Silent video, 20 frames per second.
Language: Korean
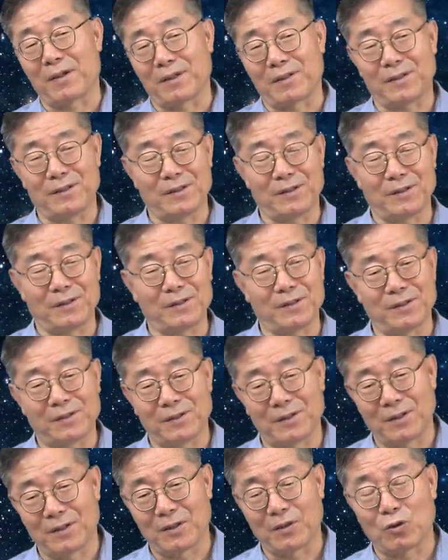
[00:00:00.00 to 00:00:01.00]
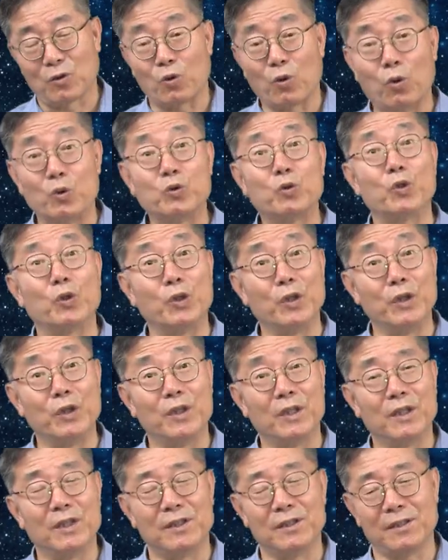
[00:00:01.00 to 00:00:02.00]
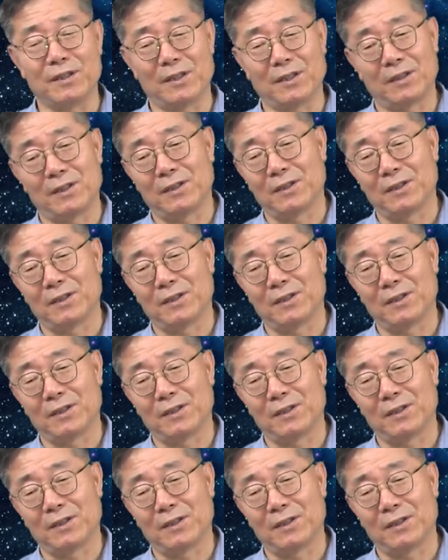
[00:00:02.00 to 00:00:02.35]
그 공주를 이제